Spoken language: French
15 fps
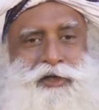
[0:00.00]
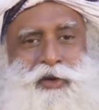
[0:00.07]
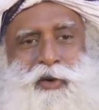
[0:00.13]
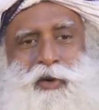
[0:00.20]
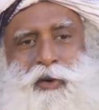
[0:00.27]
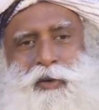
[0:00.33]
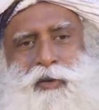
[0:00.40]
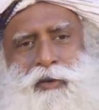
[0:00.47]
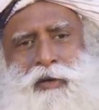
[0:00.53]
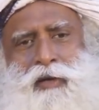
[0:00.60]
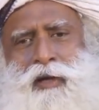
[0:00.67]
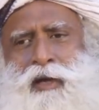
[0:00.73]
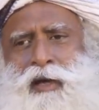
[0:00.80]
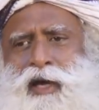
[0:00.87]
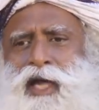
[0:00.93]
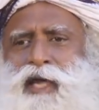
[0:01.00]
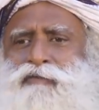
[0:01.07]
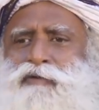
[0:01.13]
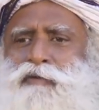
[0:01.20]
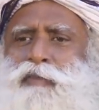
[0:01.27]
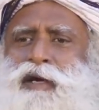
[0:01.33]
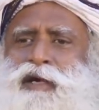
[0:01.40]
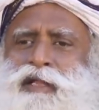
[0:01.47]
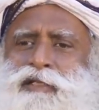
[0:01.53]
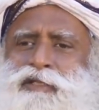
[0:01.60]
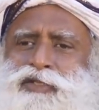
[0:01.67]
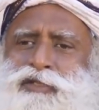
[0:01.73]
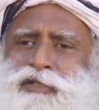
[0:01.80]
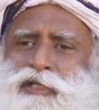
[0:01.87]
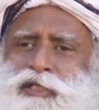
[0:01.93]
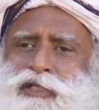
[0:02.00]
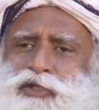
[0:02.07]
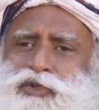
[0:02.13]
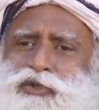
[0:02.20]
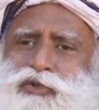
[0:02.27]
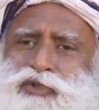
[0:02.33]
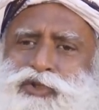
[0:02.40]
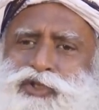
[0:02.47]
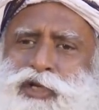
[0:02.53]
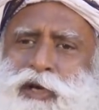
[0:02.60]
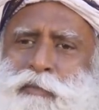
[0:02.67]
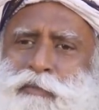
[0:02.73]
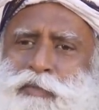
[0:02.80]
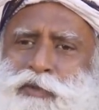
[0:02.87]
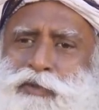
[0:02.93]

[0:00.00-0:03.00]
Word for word: est entré dans le trou, tout le monde doit sauter